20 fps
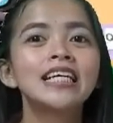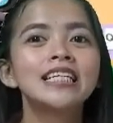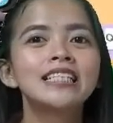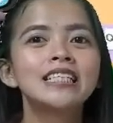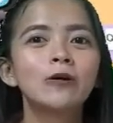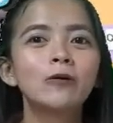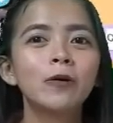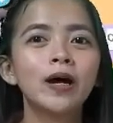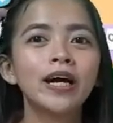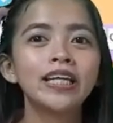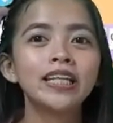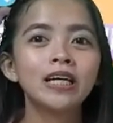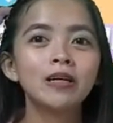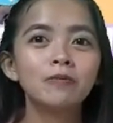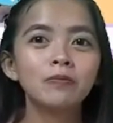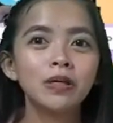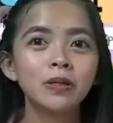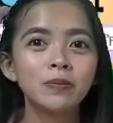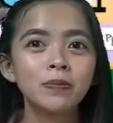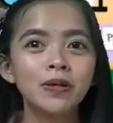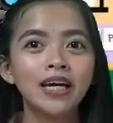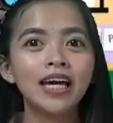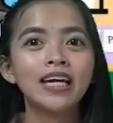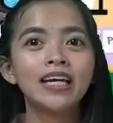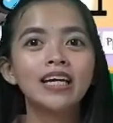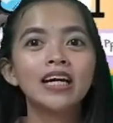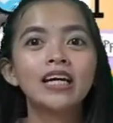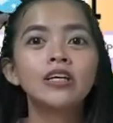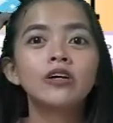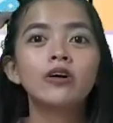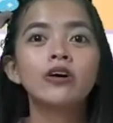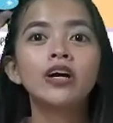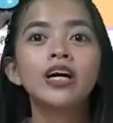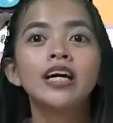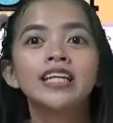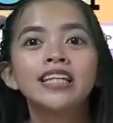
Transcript: Naway nagbibigay kayo